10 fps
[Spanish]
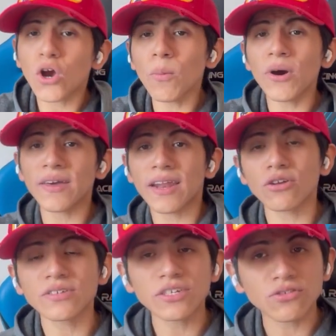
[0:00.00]
cómo generar
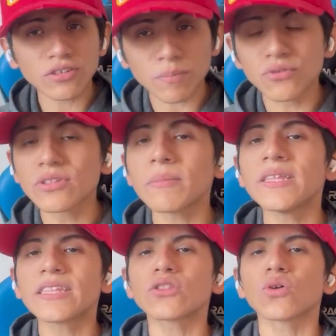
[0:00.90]
los ingresos,
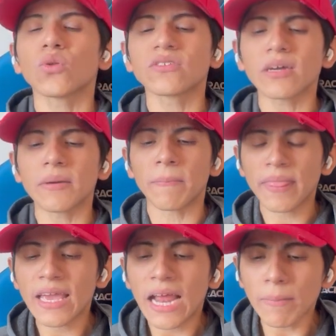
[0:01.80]
absolutamente todo. Así que bien,
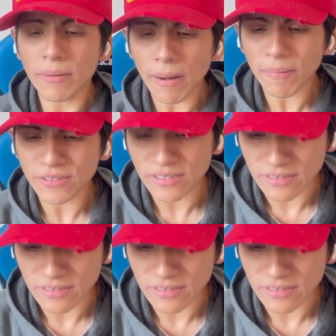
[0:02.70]
el primer paso es